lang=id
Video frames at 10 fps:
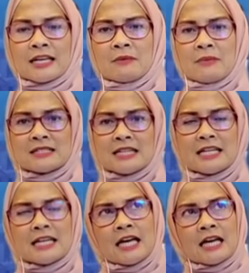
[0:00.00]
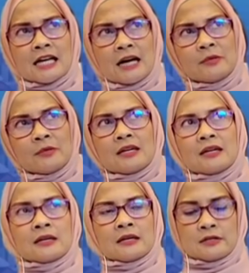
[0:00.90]
kira kira mbak jadi
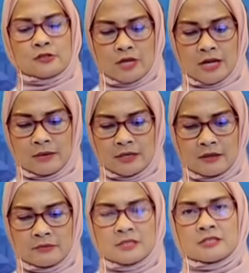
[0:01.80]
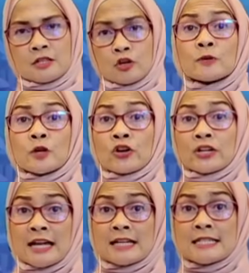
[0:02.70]
kami eh, juga terus
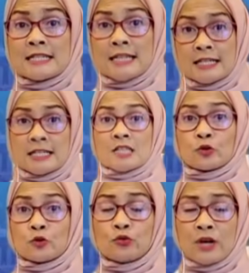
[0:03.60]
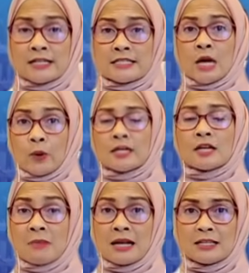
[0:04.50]
berkoordinasi dengan dinas perhubungan di Jawa
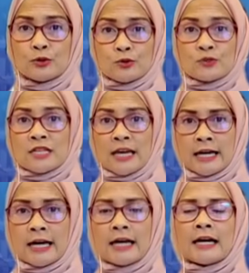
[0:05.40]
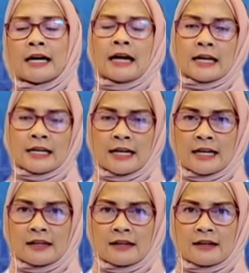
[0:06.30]
dan Bali khususnya ya
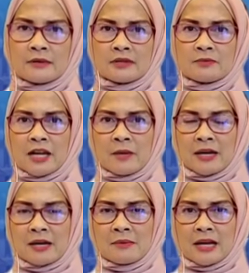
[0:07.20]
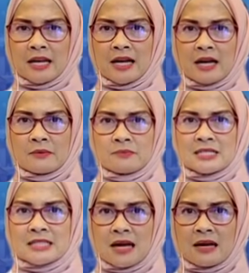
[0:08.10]
agar eh, bagaimana mereka
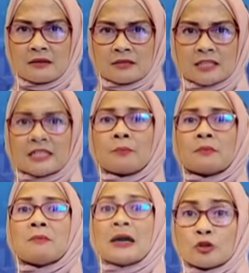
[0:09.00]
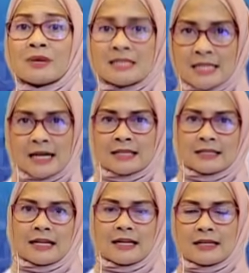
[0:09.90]
bisa tetap membantu
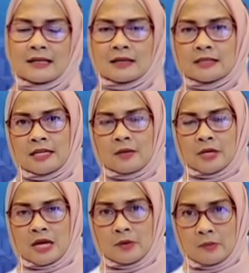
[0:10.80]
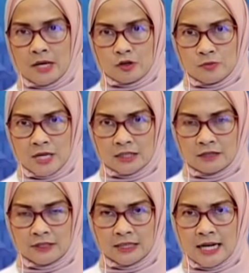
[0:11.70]
masyarakat lah hmm, ketika mereka memang harus
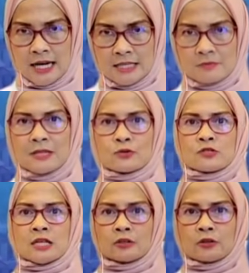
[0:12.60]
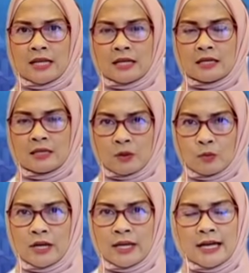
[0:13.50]
beraktivitas ya. masuk sektor yang
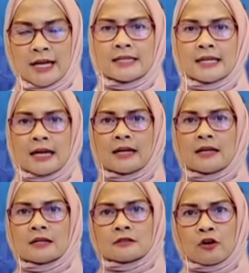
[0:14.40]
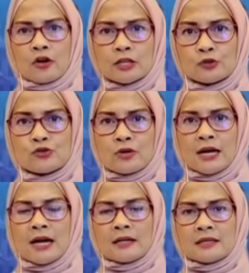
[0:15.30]
diperbolehkan ya tolong itu
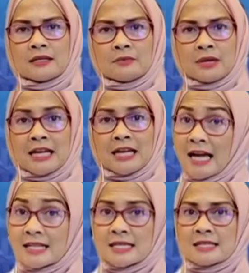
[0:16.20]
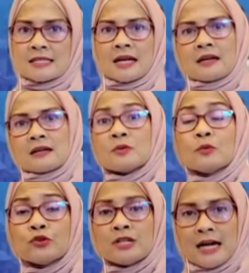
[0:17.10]
juga diberikan akses yang
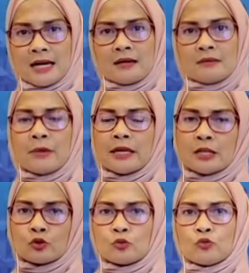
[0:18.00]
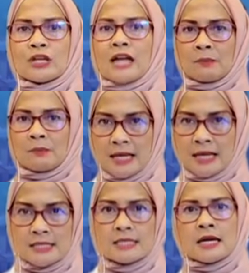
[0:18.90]
lebih mudah baik itu mungkin
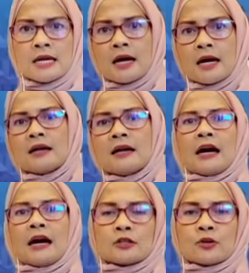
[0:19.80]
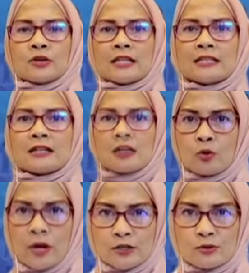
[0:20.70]
aplikasinya atau nanti
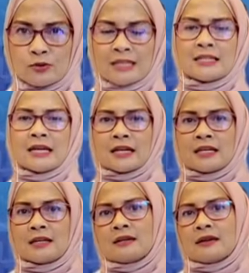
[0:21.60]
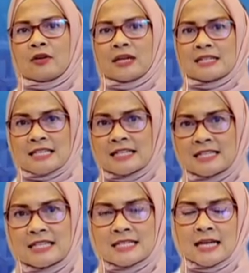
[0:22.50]
keluar surat dari
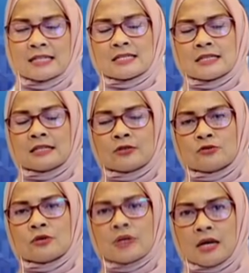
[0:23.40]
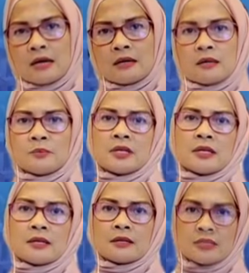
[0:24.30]
instansi instansi itu juga
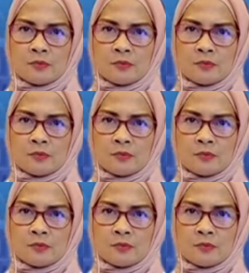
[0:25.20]
lebih